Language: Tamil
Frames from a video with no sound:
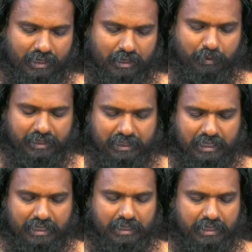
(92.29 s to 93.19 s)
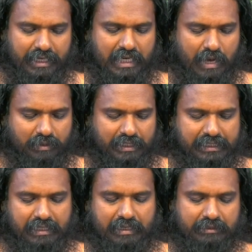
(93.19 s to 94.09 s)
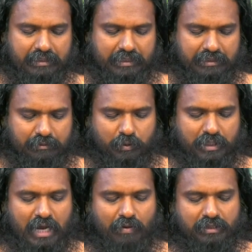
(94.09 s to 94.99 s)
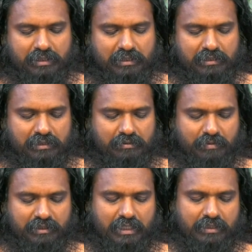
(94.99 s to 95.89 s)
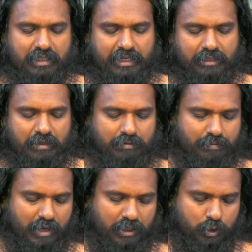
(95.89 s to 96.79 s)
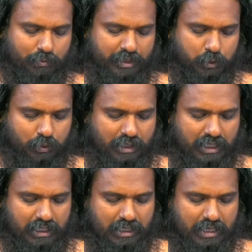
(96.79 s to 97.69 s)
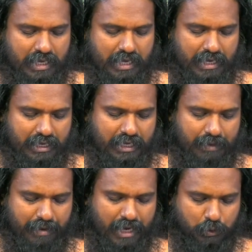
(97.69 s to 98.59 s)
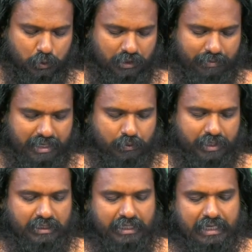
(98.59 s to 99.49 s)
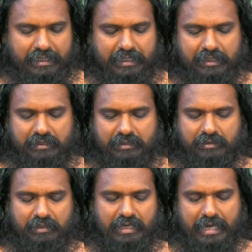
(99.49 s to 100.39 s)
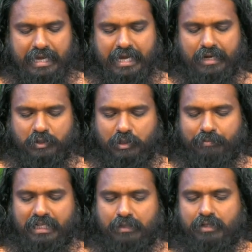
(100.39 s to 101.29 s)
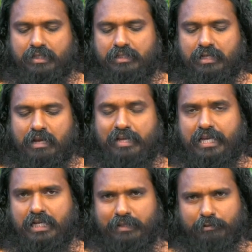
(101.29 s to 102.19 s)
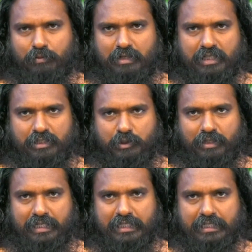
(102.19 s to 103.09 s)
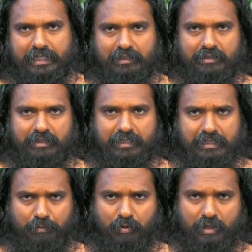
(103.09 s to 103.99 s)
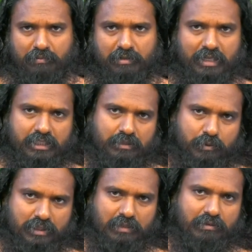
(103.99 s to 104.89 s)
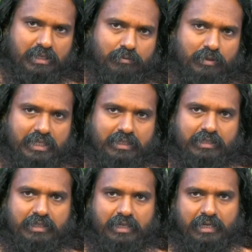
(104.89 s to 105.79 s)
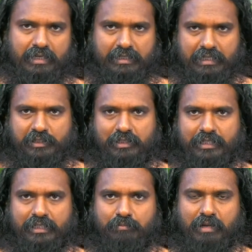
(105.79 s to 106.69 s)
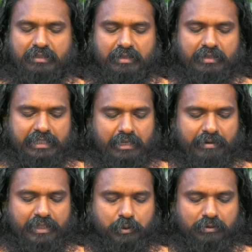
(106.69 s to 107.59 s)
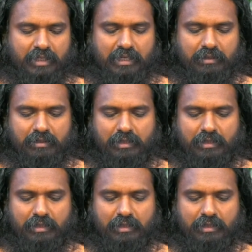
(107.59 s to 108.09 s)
இப்போ இதில் இரண்டாவது அதிகாரத்தில் முதலாவது வசனத்தில் இருந்து நம்ம பார்த்தோம் அப்படின்னு சொன்னால் எபேசு சபையை குறித்து அங்கே எழுதியிருக்குது இங்கே ஏழு சபைகள் வருது நாம் ஏற்கனவே உங்களுக்கு சொல்லியிருக்கிறேன் நீங்கள் போன வாரம் அதுக்கு முந்தின வாரம் உள்ள நிகழ்ச்சியில் நீங்கள் பார்த்துருந்தீங்க அப்படின்னு சொன்னால்